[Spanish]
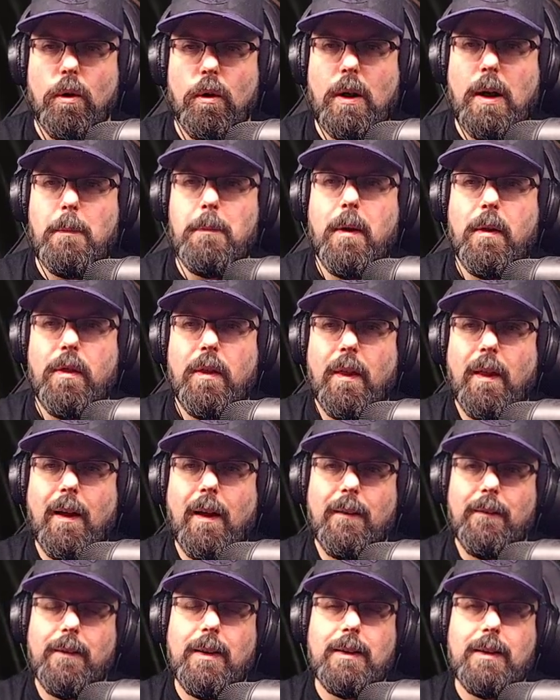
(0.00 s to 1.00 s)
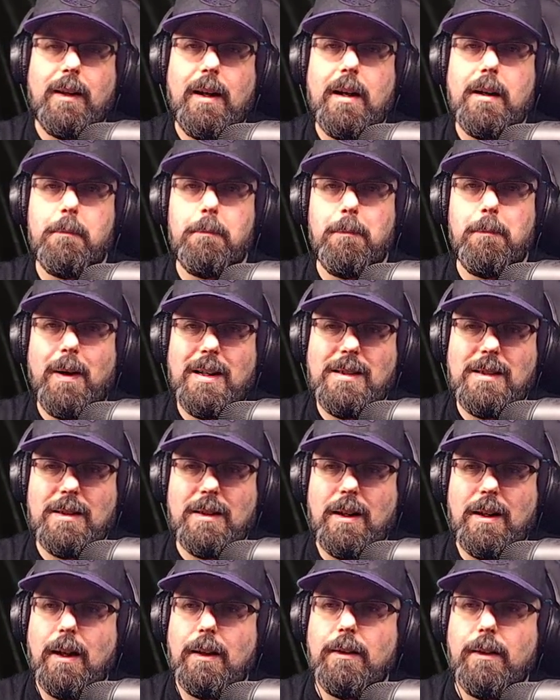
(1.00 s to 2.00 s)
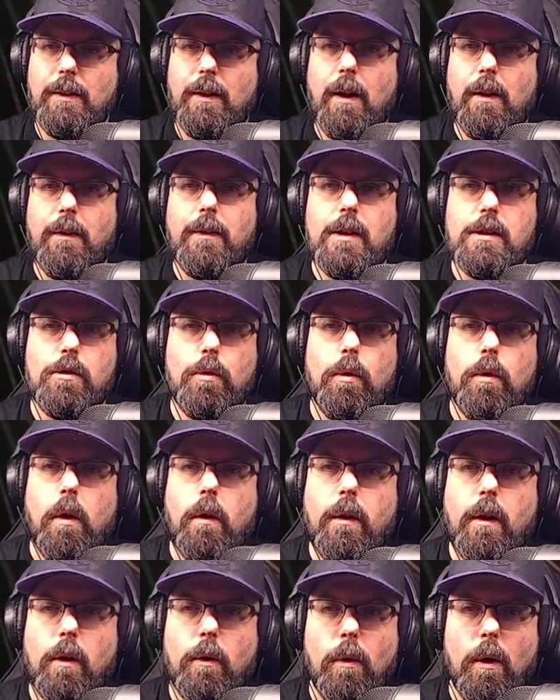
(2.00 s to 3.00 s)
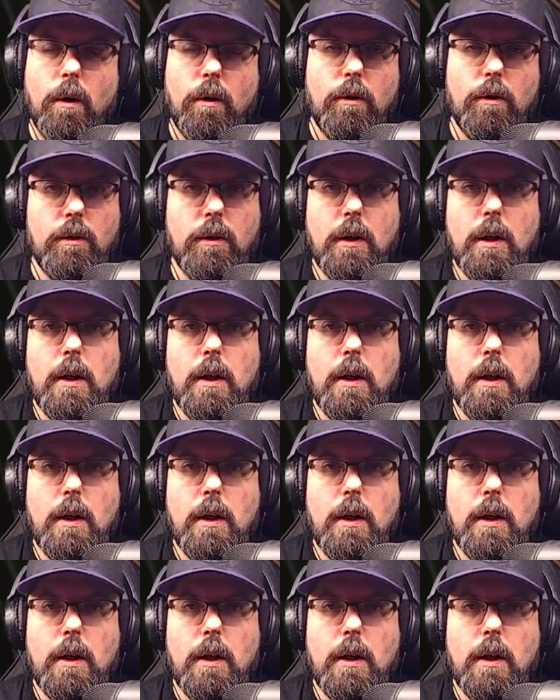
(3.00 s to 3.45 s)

o capacidad de tener más cantidad de escudo del juego.